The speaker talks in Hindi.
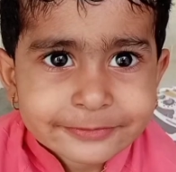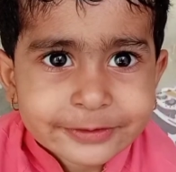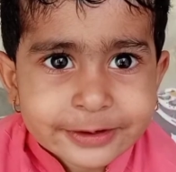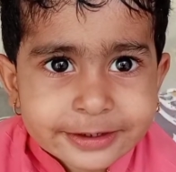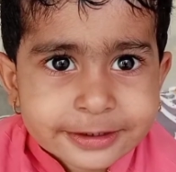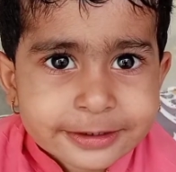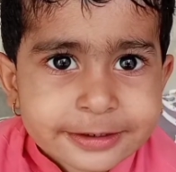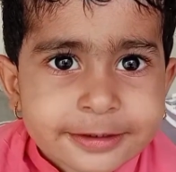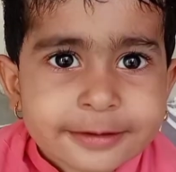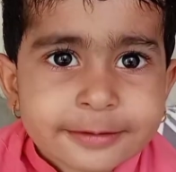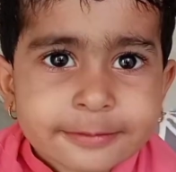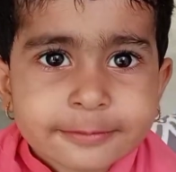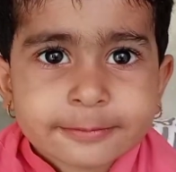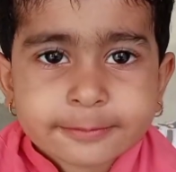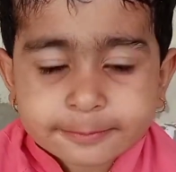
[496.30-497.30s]
कहो आंदा नहीं
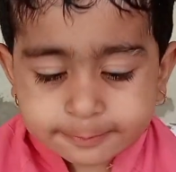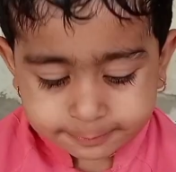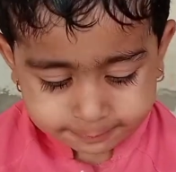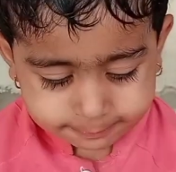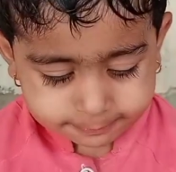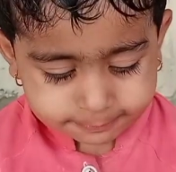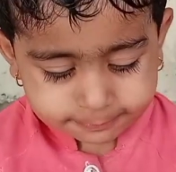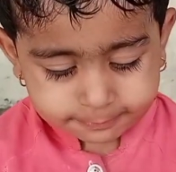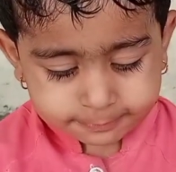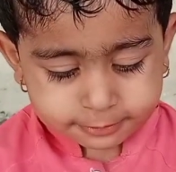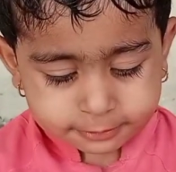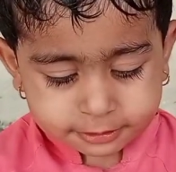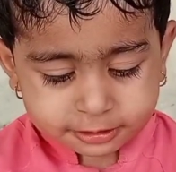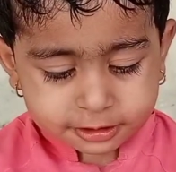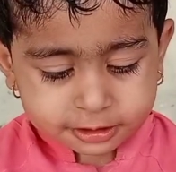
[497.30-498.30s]
खाऊंगी
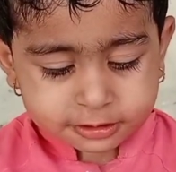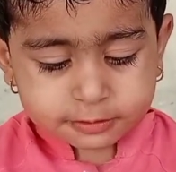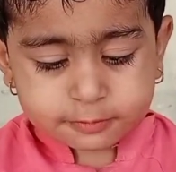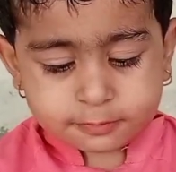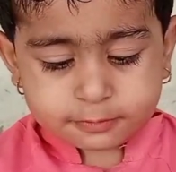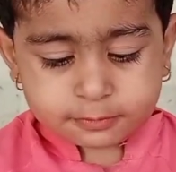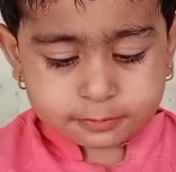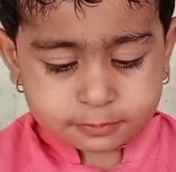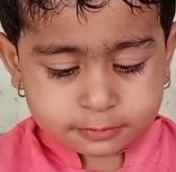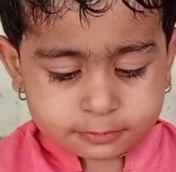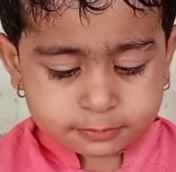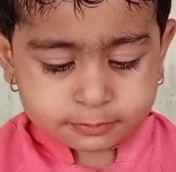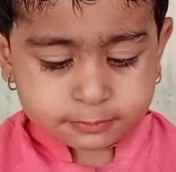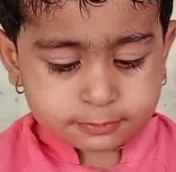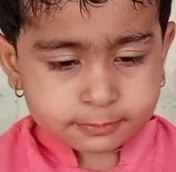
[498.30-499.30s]
अच्छा चलो मुंह से
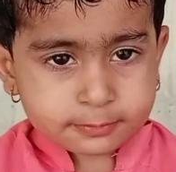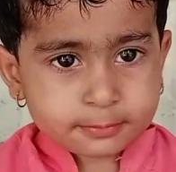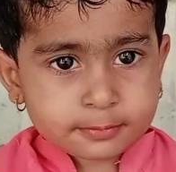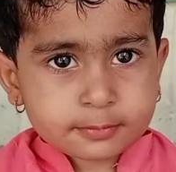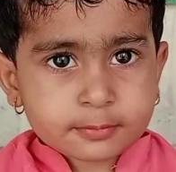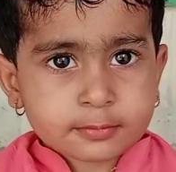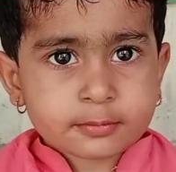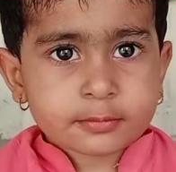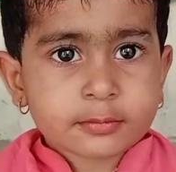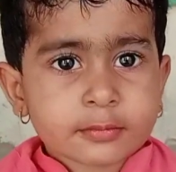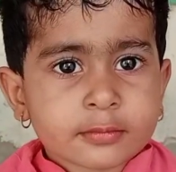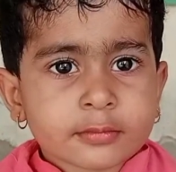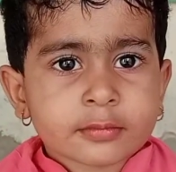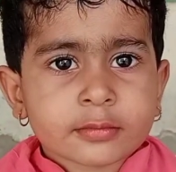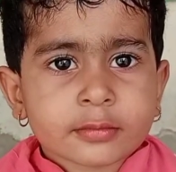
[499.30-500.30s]
सारे हिला
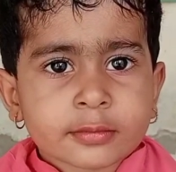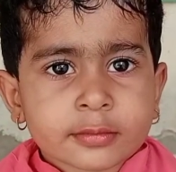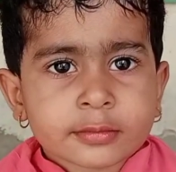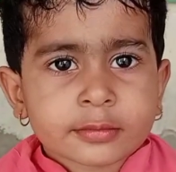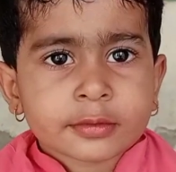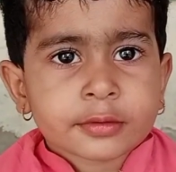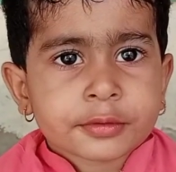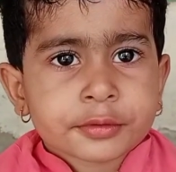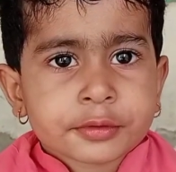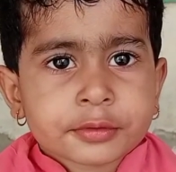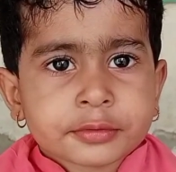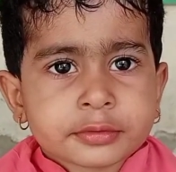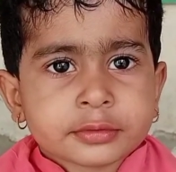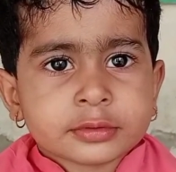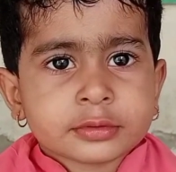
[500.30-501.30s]
के दो नहीं खाऊंगी
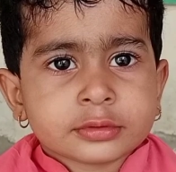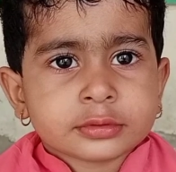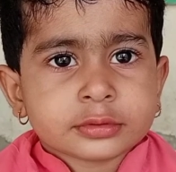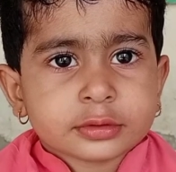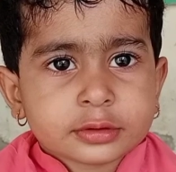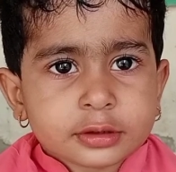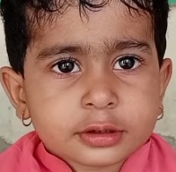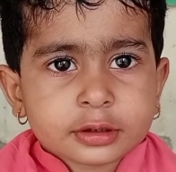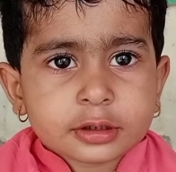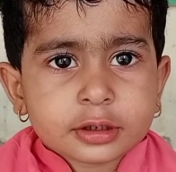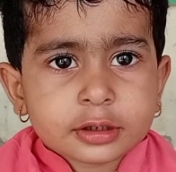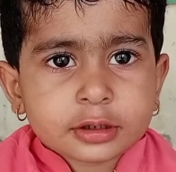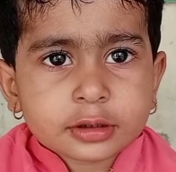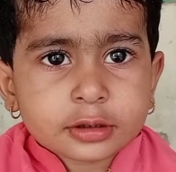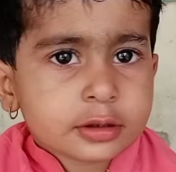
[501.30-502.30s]
आइंदा खाएगी
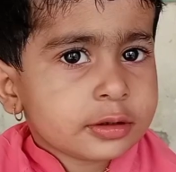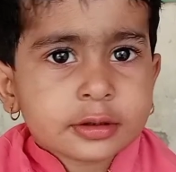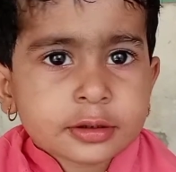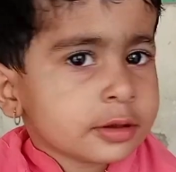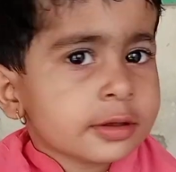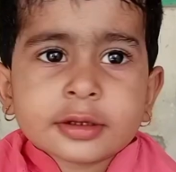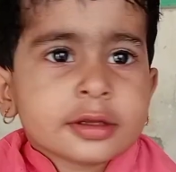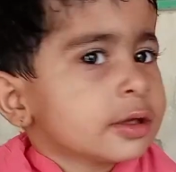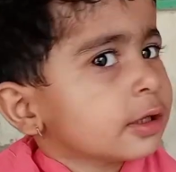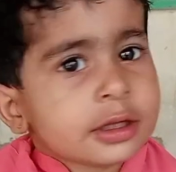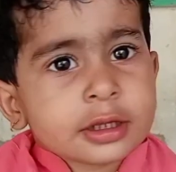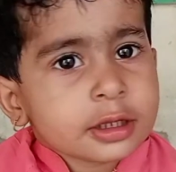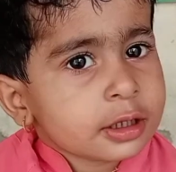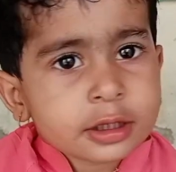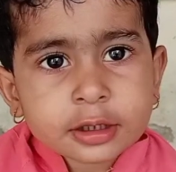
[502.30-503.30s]

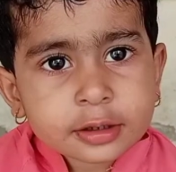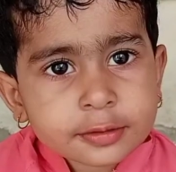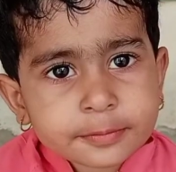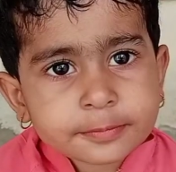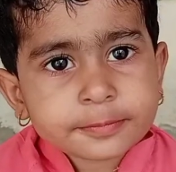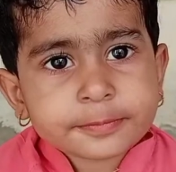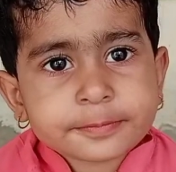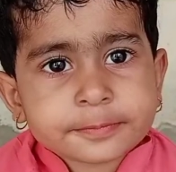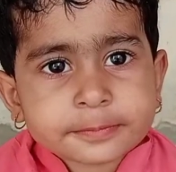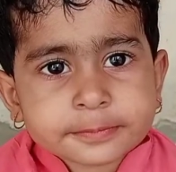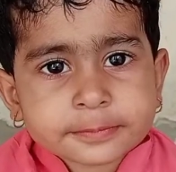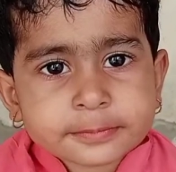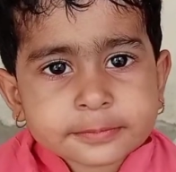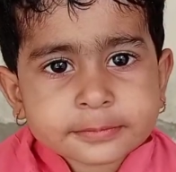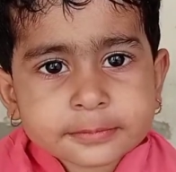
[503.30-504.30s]
चलो गुड
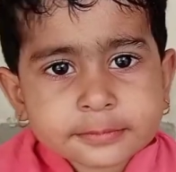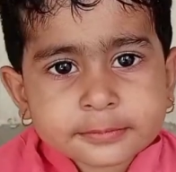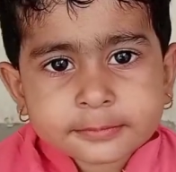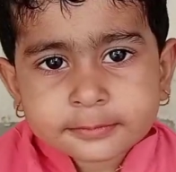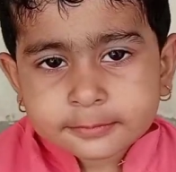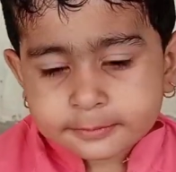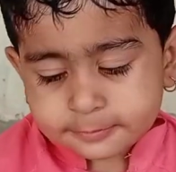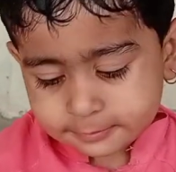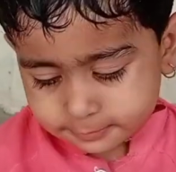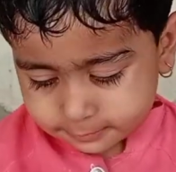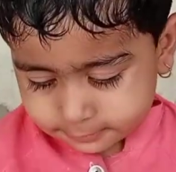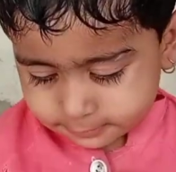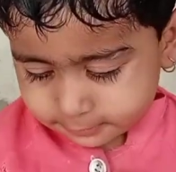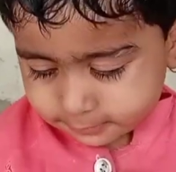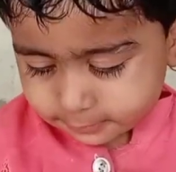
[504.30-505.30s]
अच्छे बच्चे
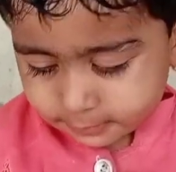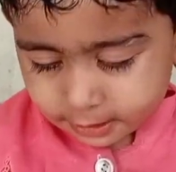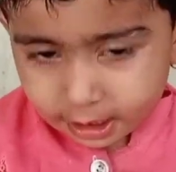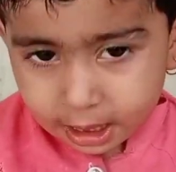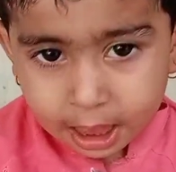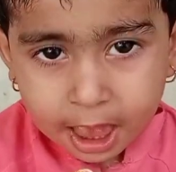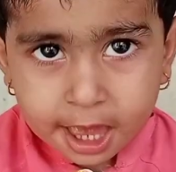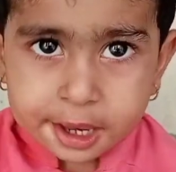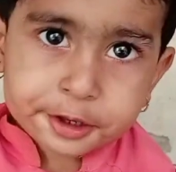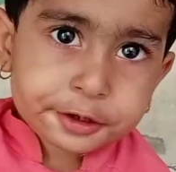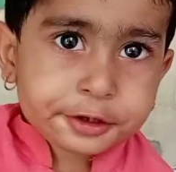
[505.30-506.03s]
आंदा नहीं खाना भाई